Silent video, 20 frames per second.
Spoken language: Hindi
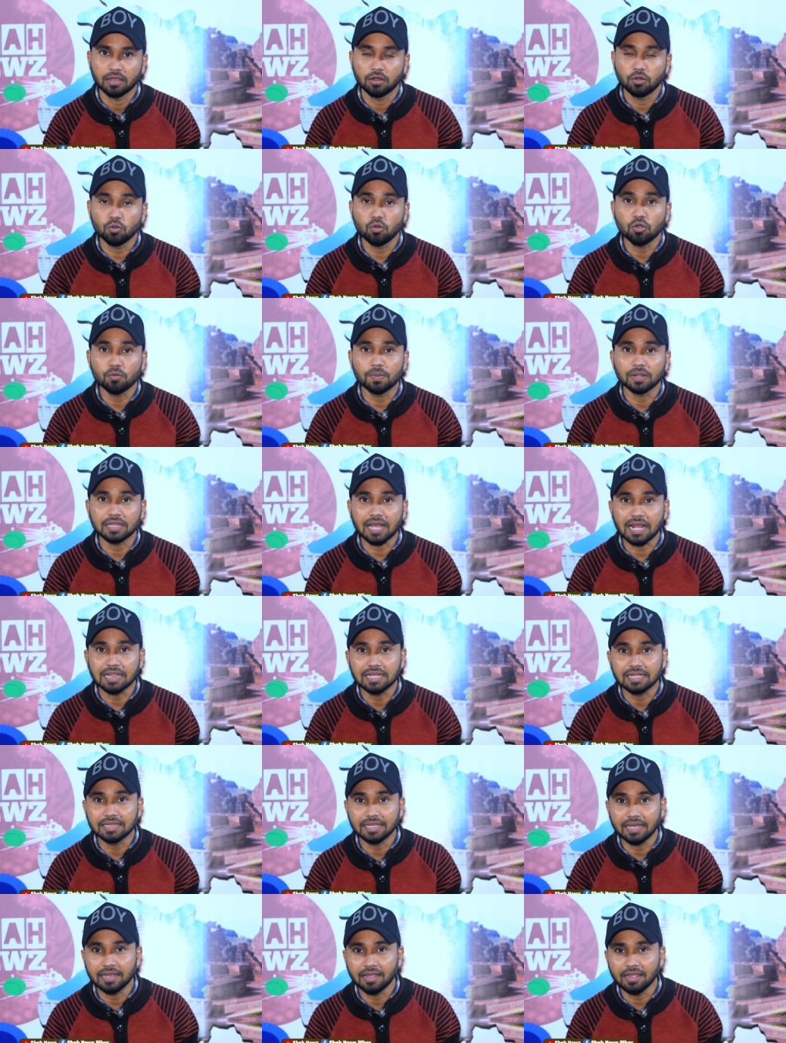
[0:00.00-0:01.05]
लोग बता
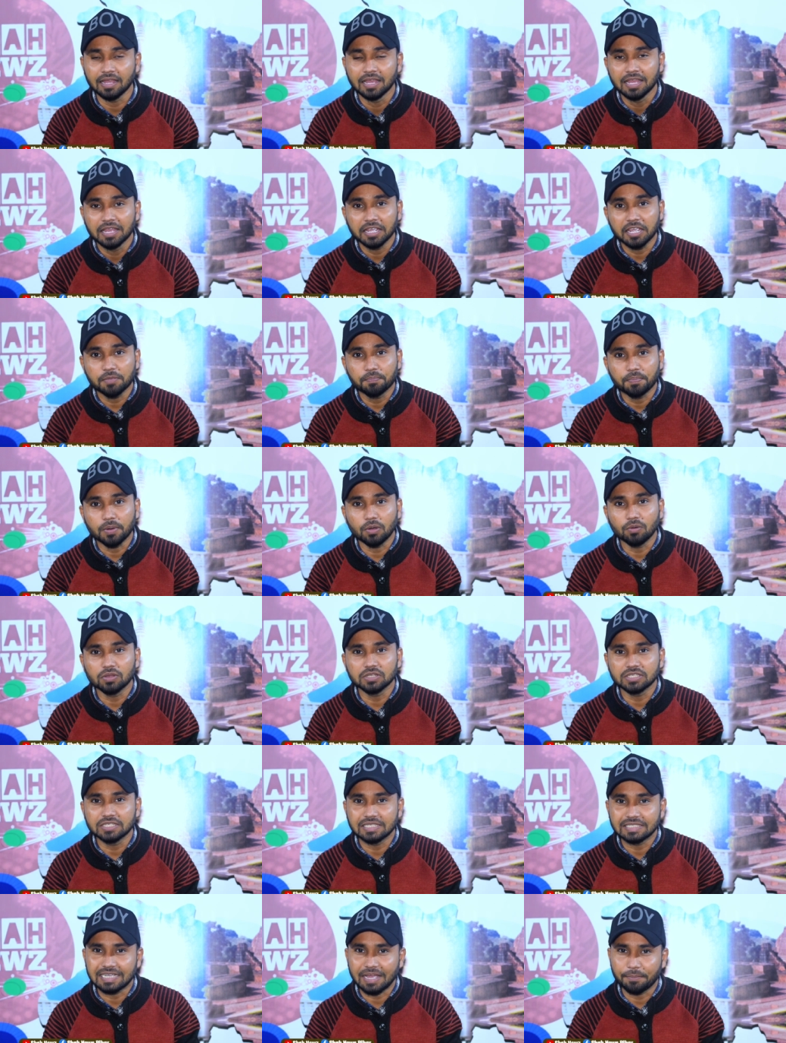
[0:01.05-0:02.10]
देते हैं कि पवन
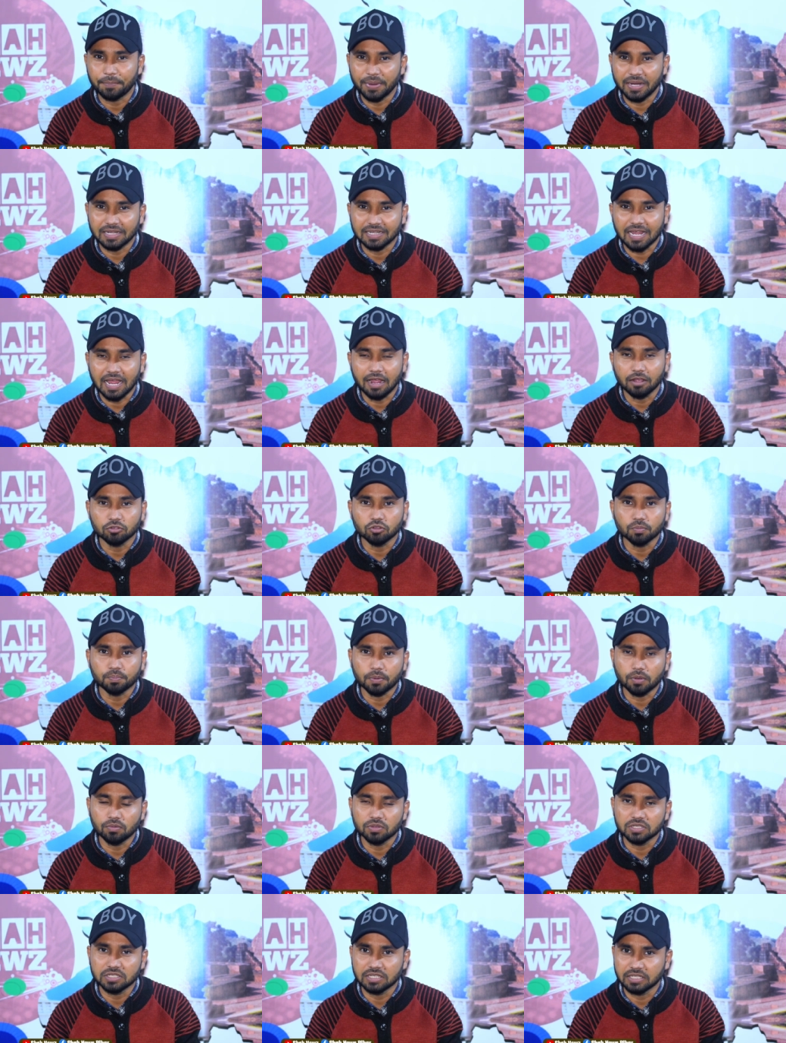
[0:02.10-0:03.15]
सिंह का बेटा है तो
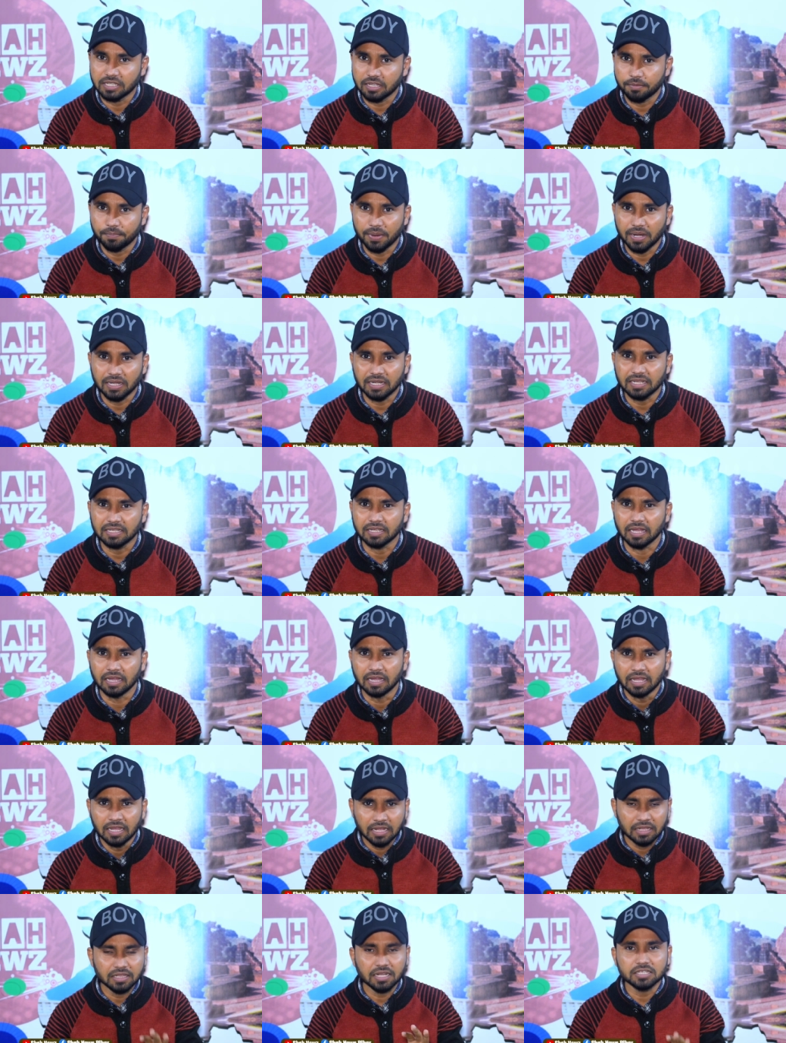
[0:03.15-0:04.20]
पवन सिंह की बेटी है
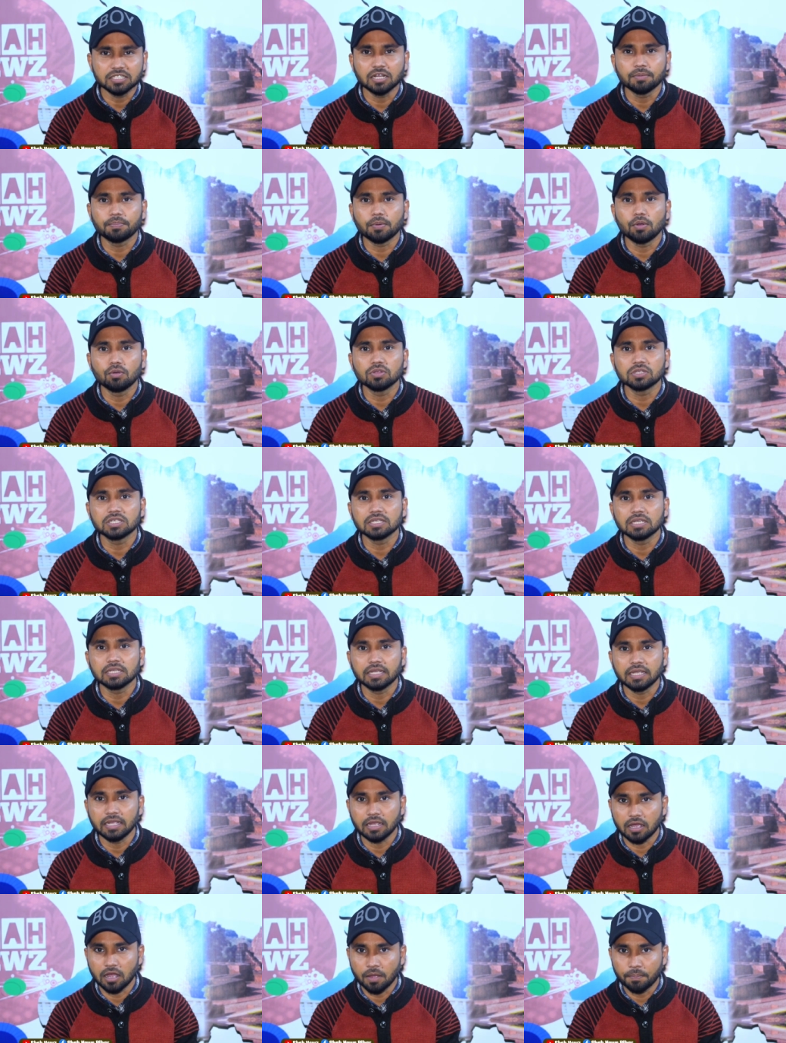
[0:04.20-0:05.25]
दरअसल पवन सिंह
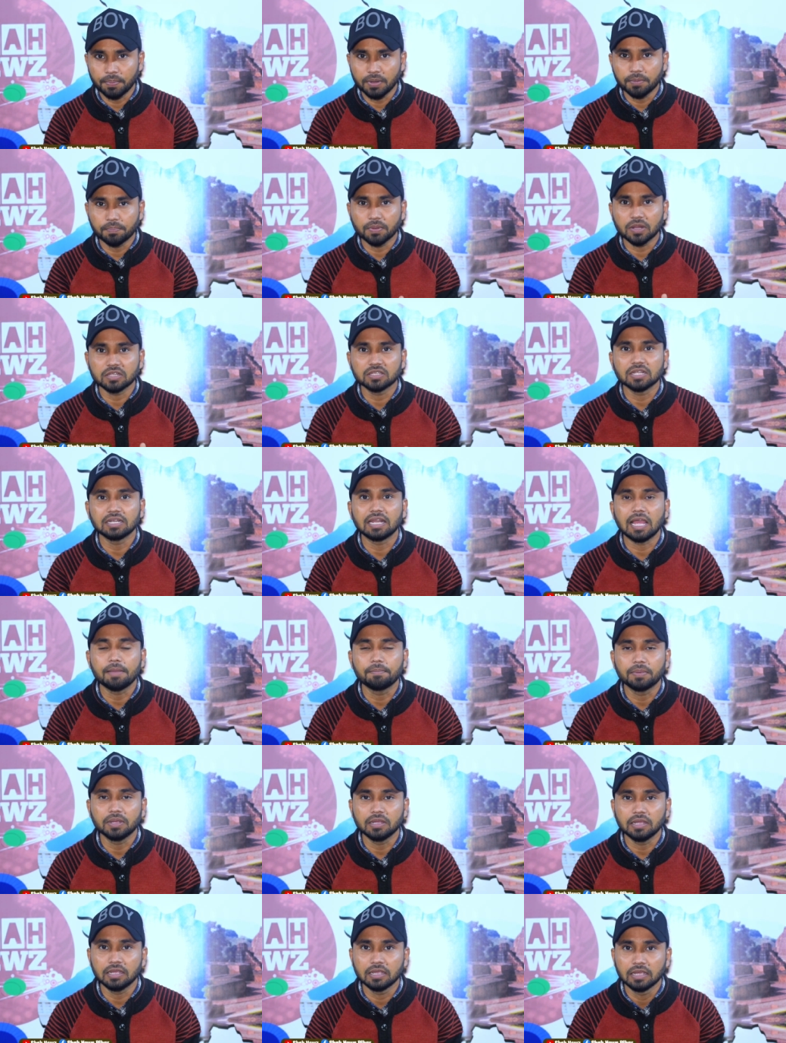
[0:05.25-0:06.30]
की अपनी पर्सनल लाइफ
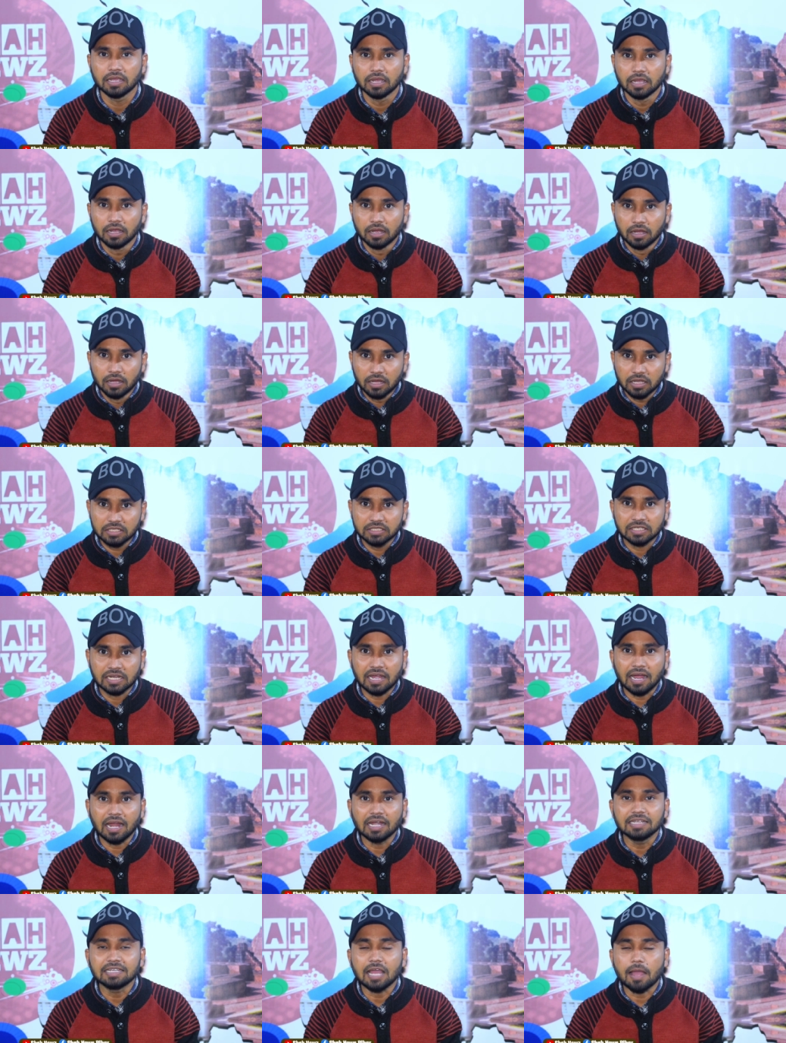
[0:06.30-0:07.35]
की
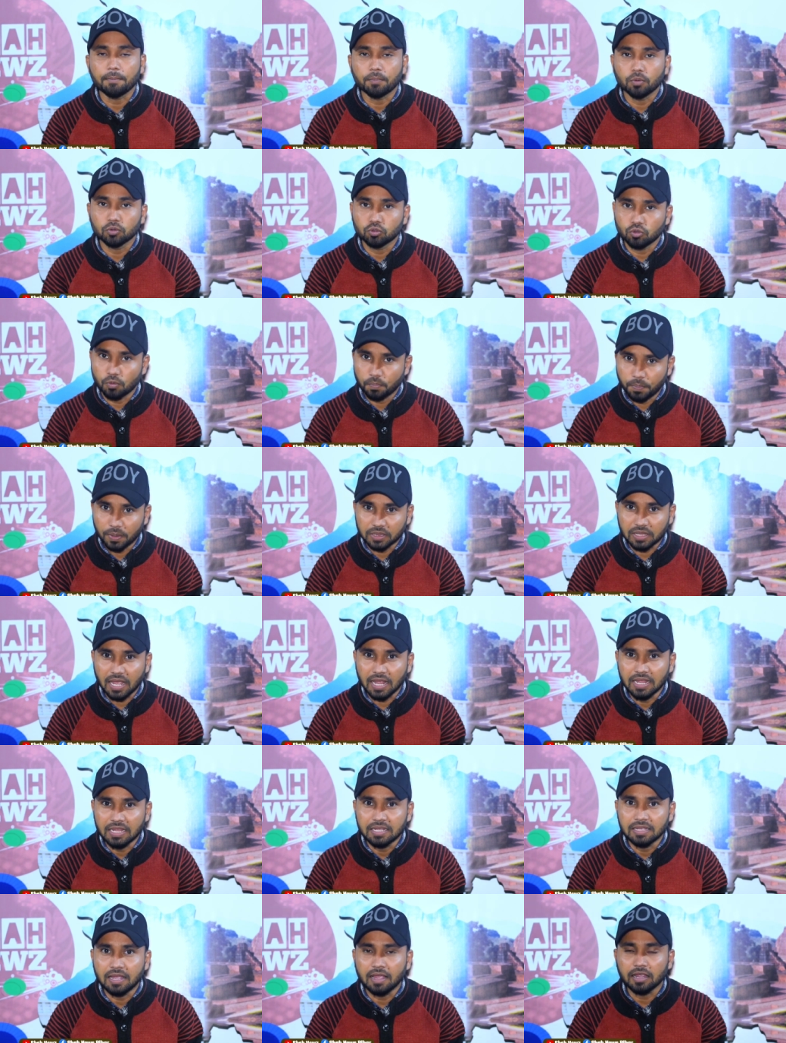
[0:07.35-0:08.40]
कहानियाँ आपको तो पता
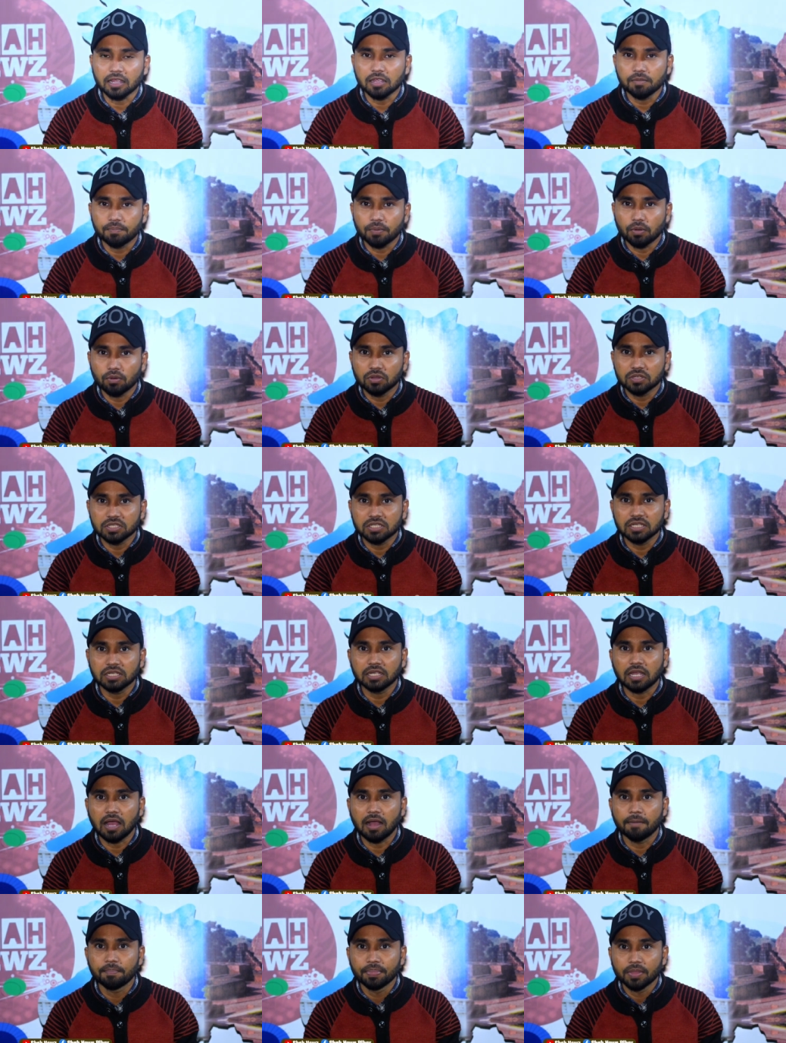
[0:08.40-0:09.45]
ही है कि पवन सिंह
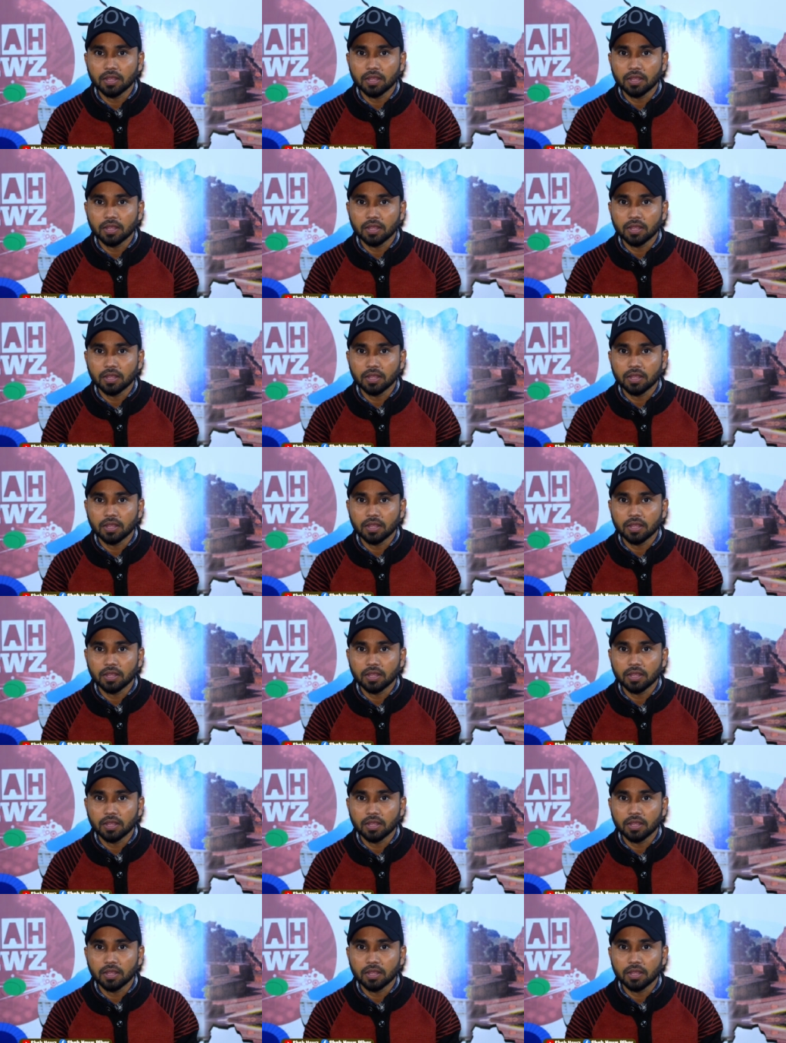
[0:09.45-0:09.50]
का